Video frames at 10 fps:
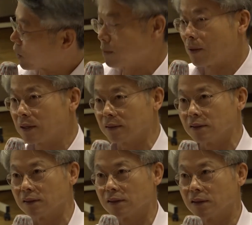이
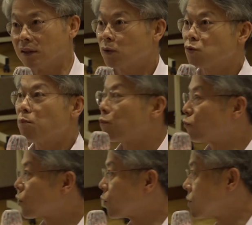말은 촛불
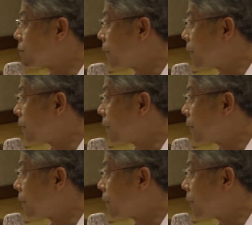국회로 이제